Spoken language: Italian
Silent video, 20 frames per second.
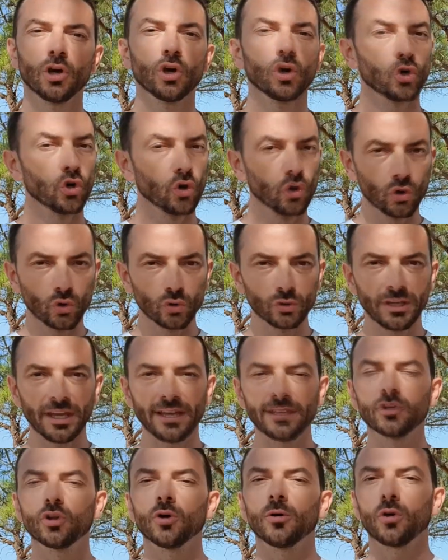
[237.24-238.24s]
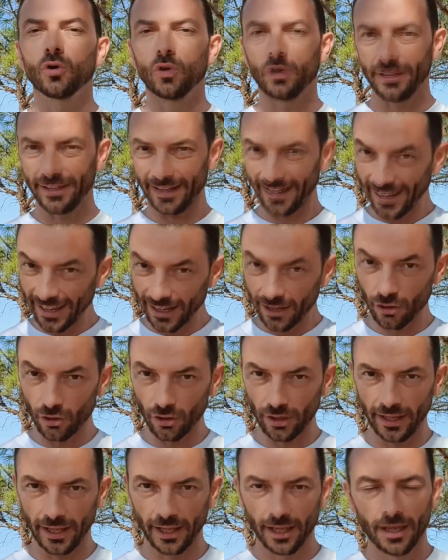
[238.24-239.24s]
Concludendo con le
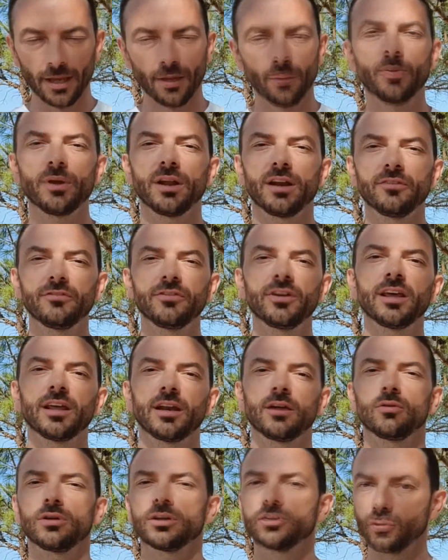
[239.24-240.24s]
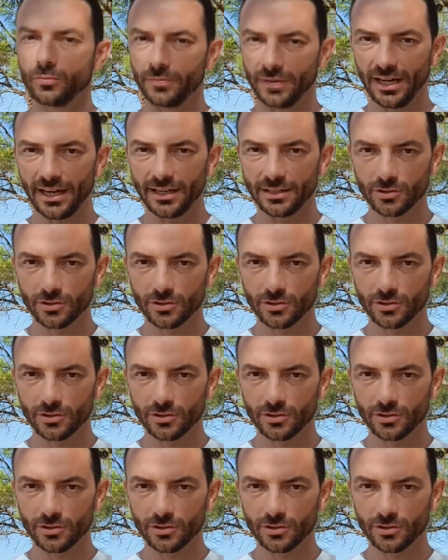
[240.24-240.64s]
regole per avere un addominale